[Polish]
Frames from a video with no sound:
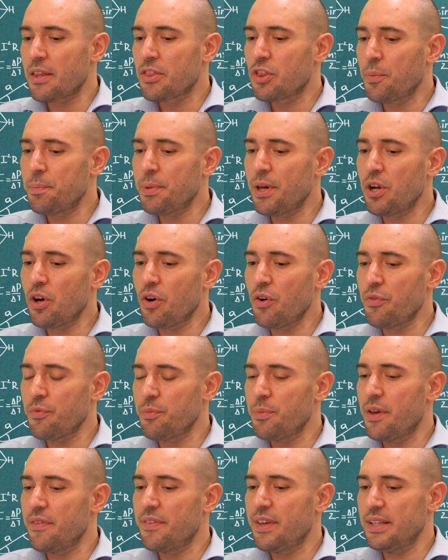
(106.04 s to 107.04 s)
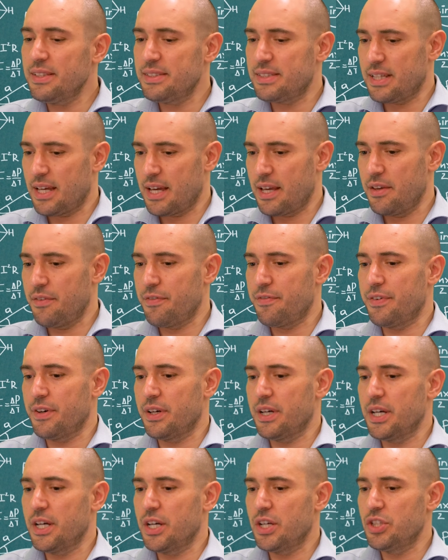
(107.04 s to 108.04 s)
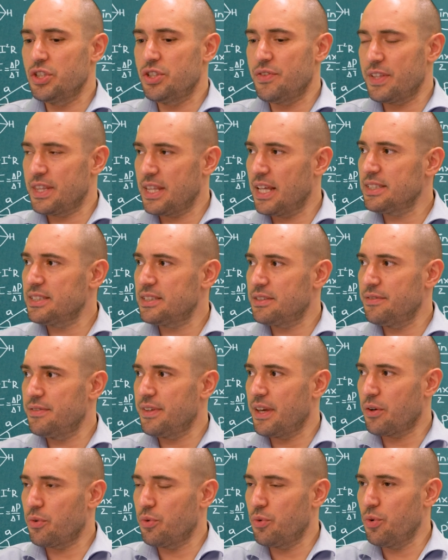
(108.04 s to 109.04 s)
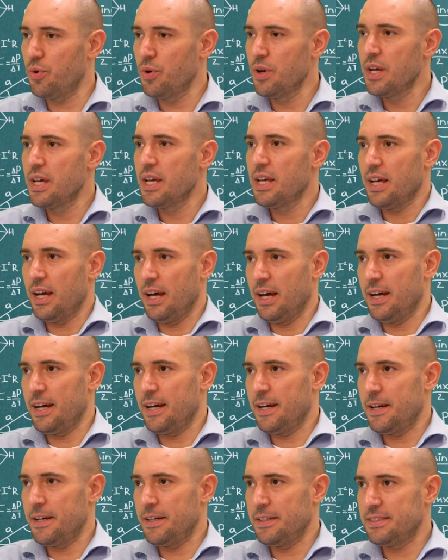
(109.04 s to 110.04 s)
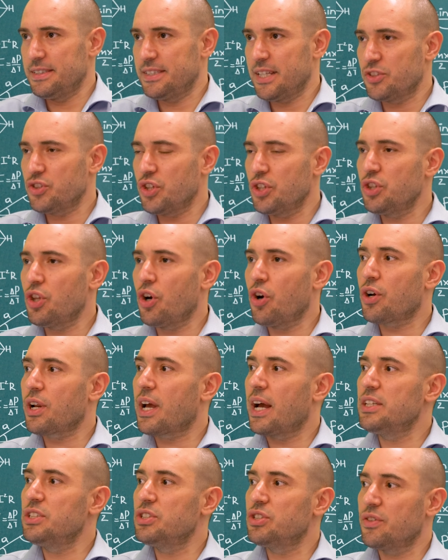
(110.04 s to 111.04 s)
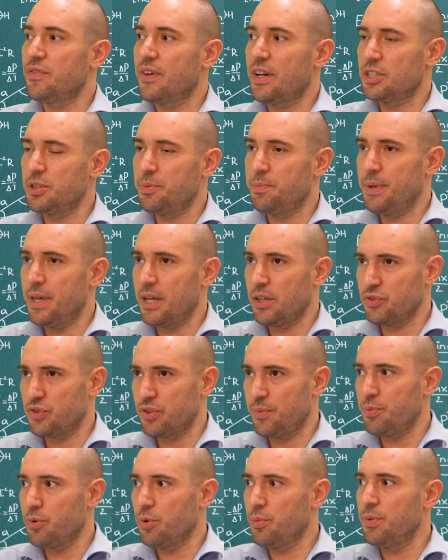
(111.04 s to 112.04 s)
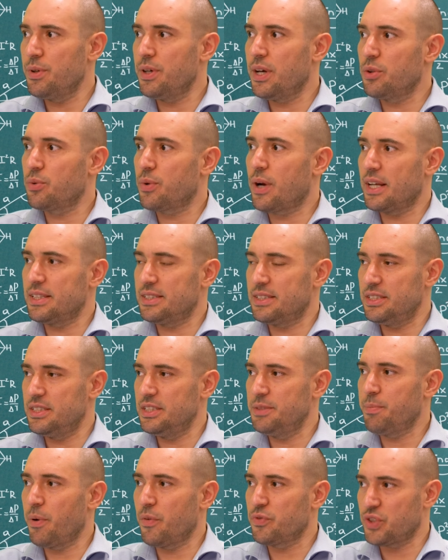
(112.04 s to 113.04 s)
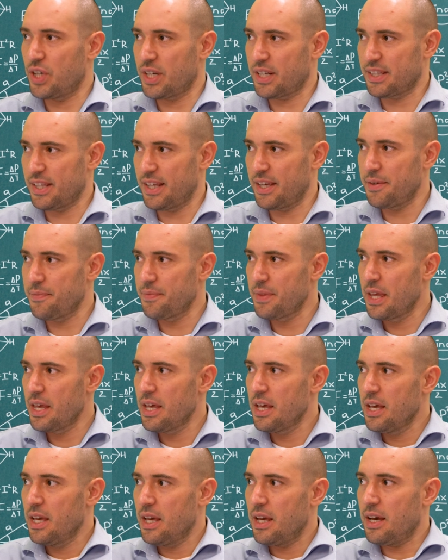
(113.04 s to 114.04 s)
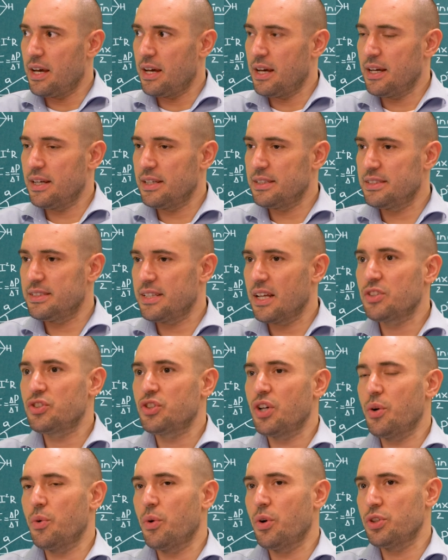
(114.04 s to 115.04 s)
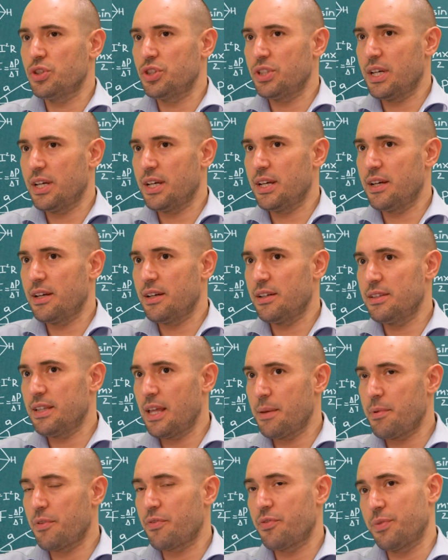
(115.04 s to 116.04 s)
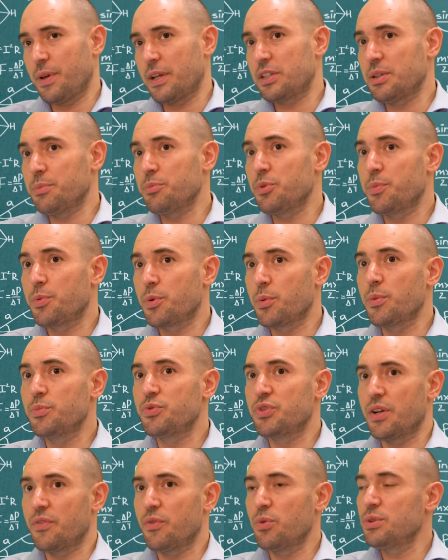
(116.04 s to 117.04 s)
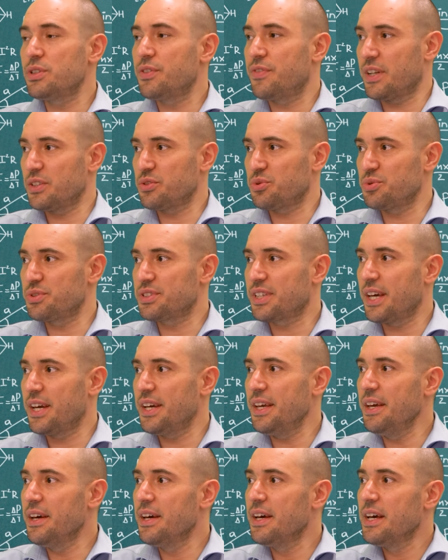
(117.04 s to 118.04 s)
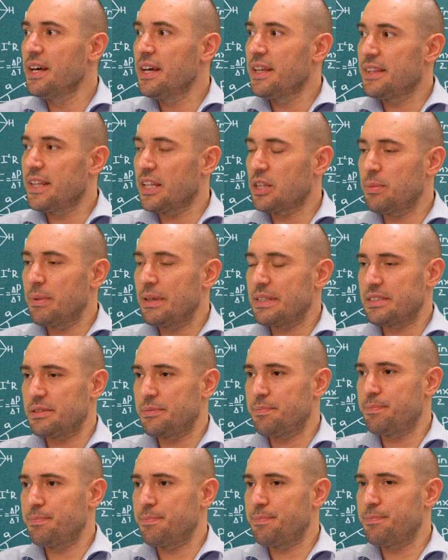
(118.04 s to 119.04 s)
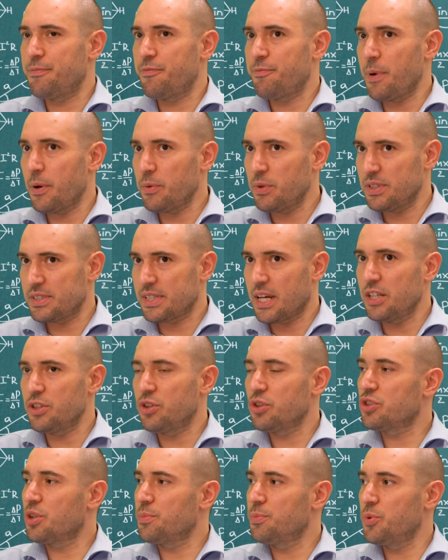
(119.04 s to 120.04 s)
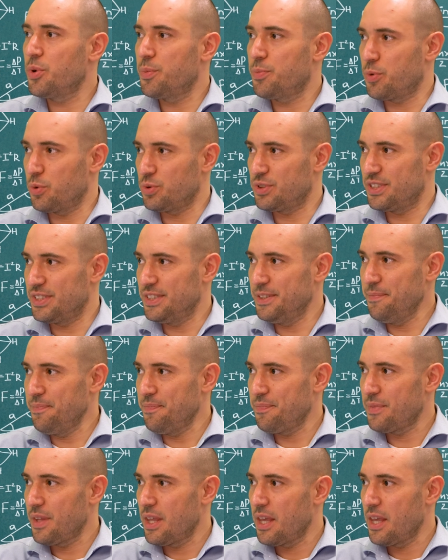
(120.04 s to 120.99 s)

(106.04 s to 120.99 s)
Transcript: Dopiero mniej więcej w XIX e, wieku e, zaczęto organizować pierwsze próby edukacji powszechnej. E, zaczęło się najpierw, jak tam były próby przy rewolucji francuskiej, natomiast pełnej skali to zrobiły Prusy,